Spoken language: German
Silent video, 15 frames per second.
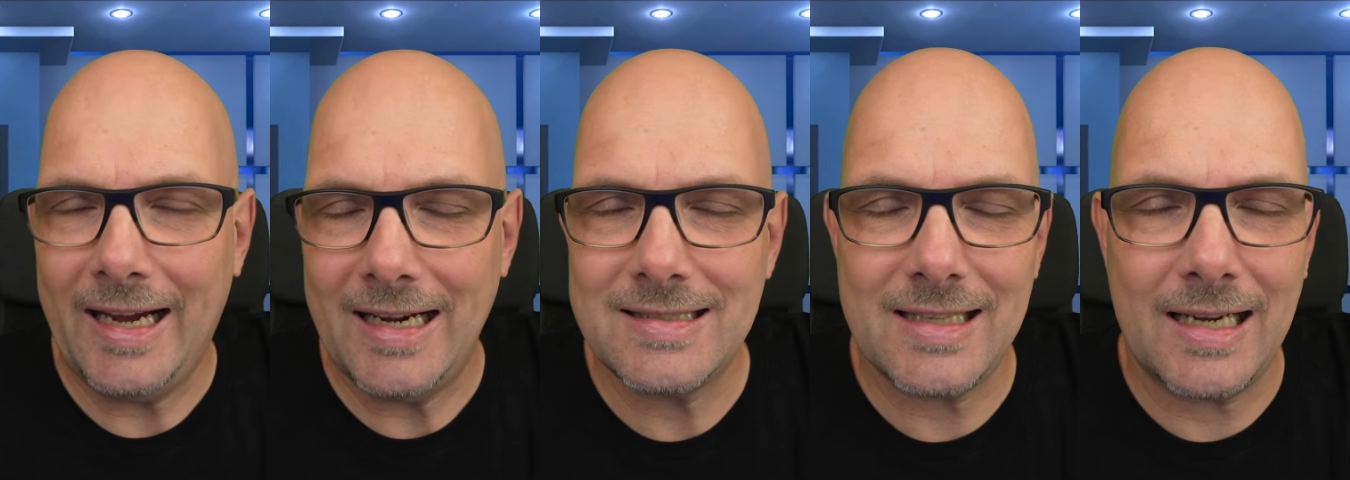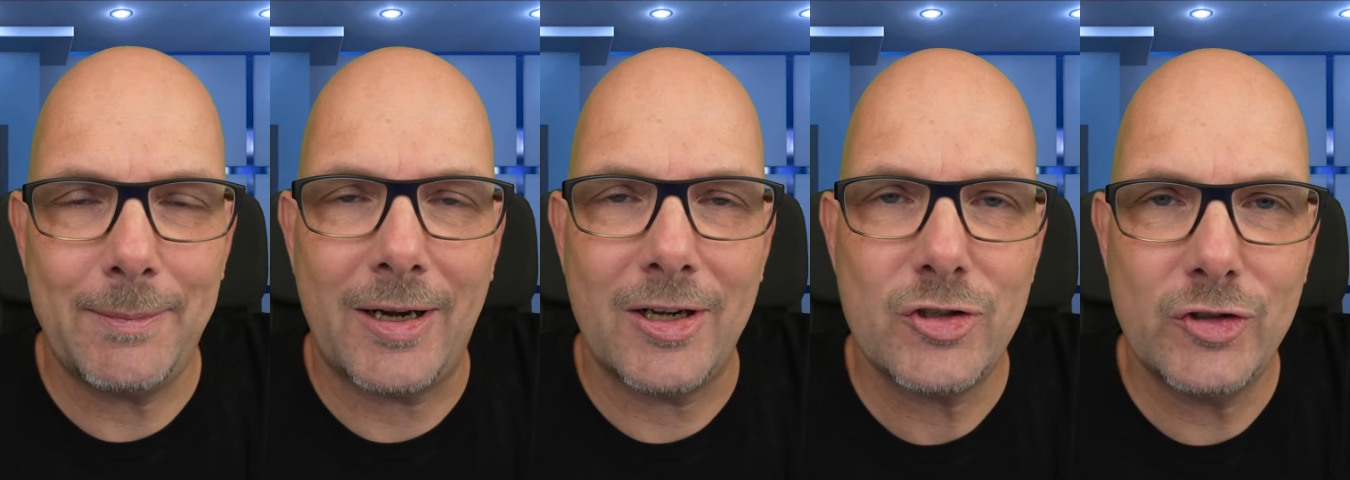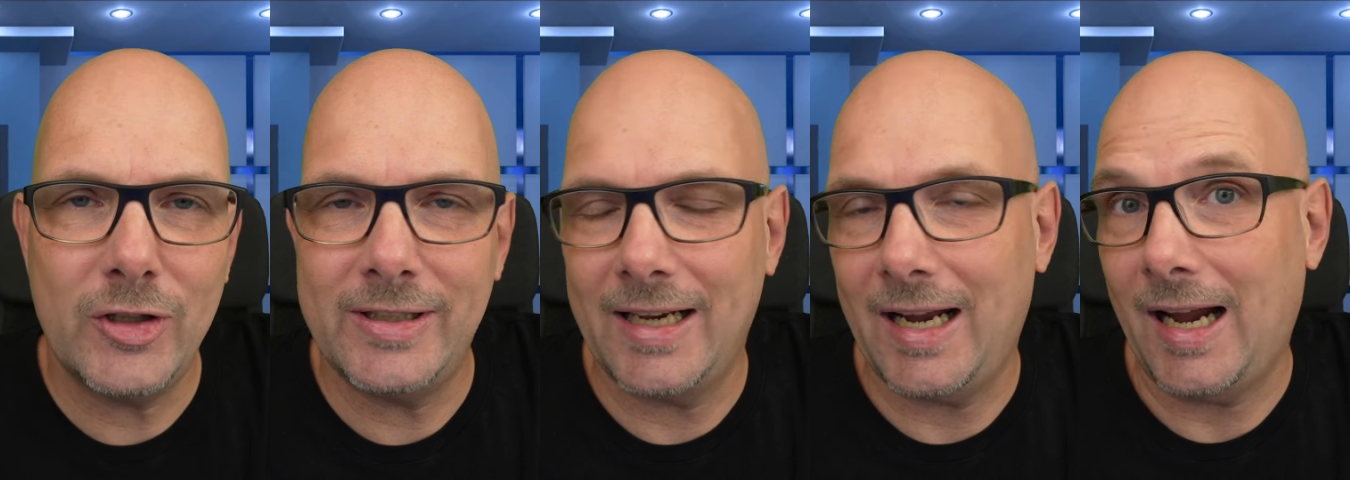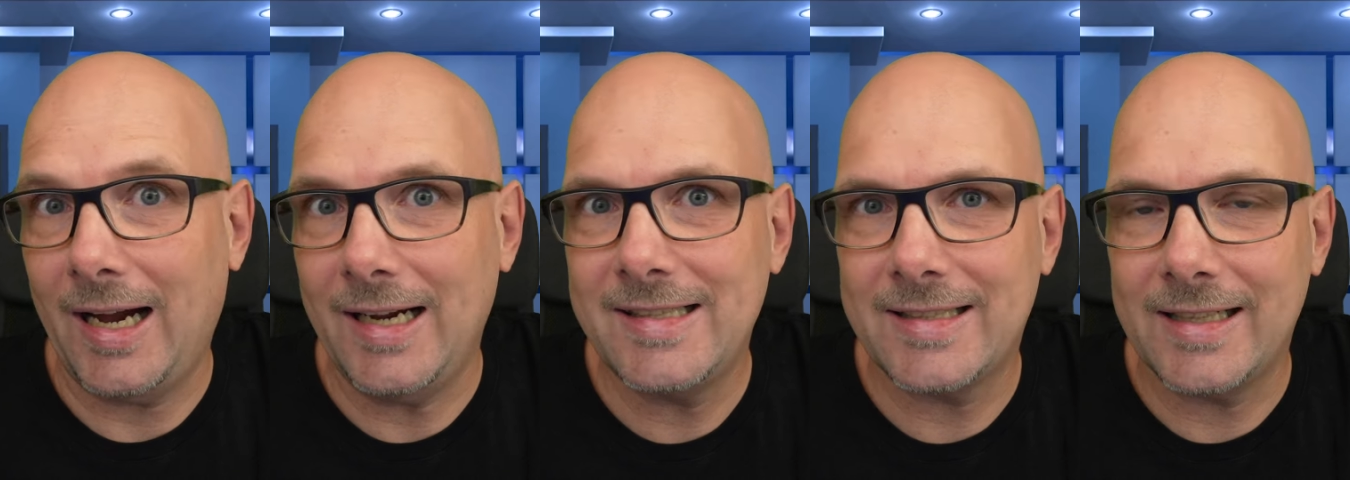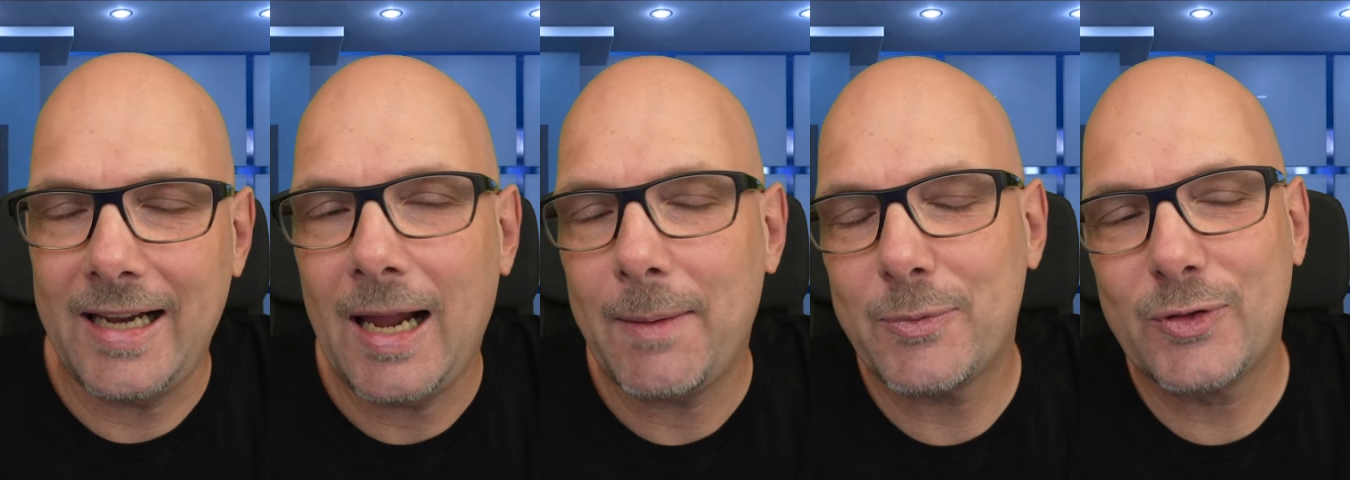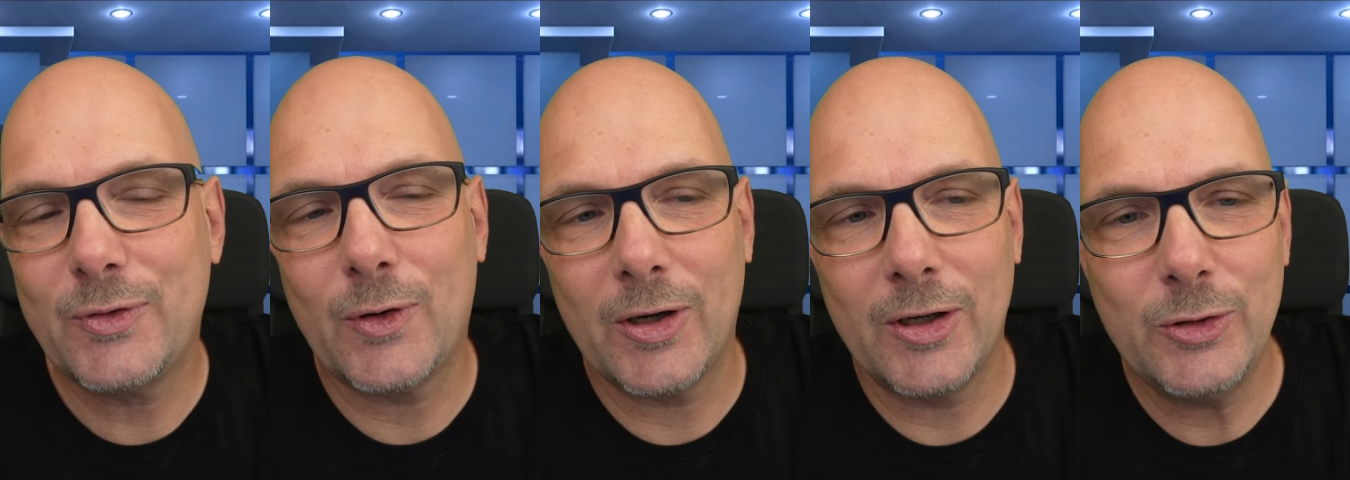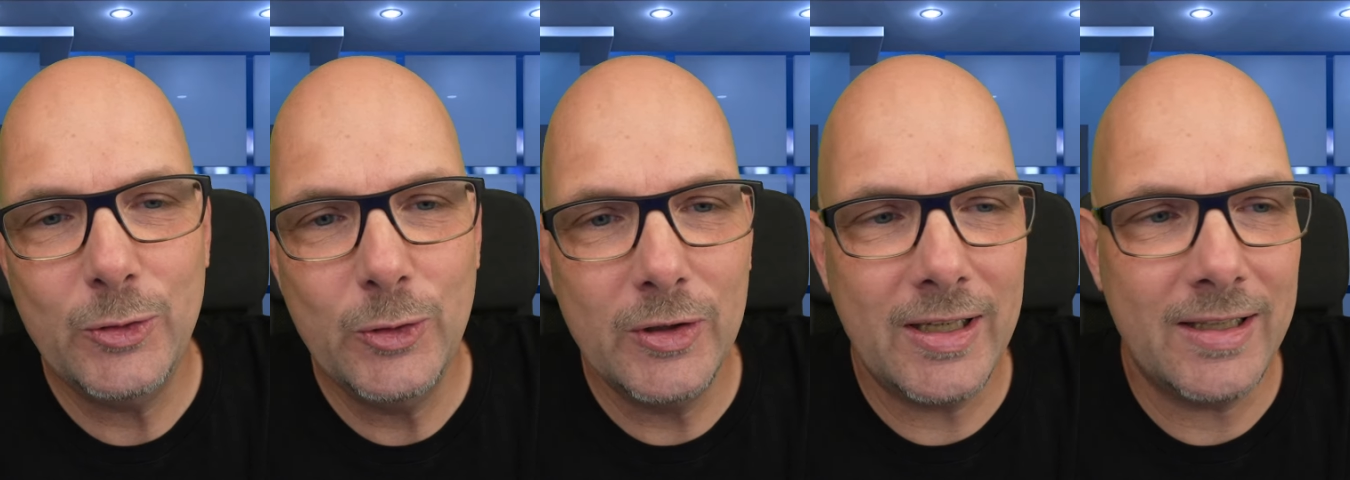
Erst einmal steht der heiße Herbst vor der Tür,